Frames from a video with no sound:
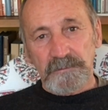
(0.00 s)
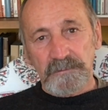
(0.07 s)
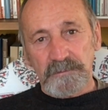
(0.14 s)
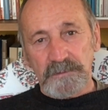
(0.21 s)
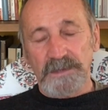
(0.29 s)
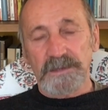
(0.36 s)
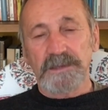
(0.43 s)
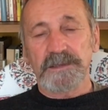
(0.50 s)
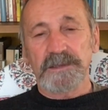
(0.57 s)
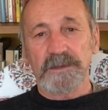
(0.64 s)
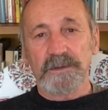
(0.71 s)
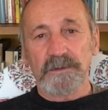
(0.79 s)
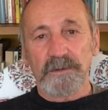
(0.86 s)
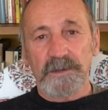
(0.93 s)

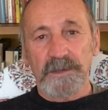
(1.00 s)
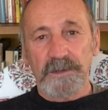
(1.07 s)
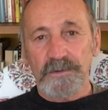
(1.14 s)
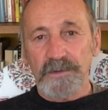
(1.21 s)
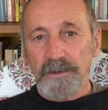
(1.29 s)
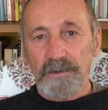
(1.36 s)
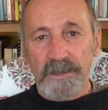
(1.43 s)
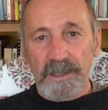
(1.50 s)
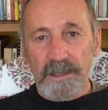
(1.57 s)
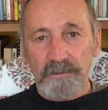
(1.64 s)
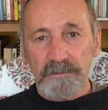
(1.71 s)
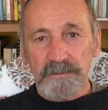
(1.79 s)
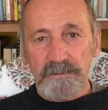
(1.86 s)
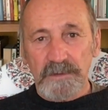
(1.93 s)
tradizione, cioè non è
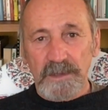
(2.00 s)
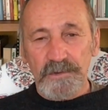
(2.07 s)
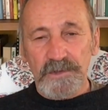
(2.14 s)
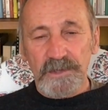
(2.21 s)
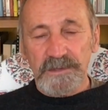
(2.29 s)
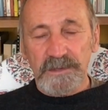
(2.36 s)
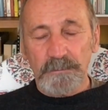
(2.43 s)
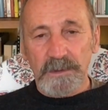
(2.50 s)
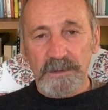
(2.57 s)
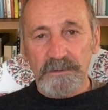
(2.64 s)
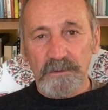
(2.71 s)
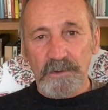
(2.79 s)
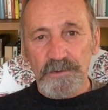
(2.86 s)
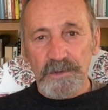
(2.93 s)
un agente
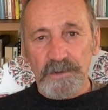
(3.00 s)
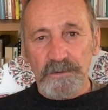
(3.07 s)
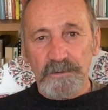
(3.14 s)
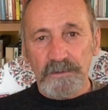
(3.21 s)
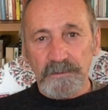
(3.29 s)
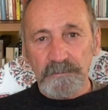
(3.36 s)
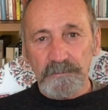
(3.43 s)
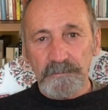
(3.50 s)
patogeno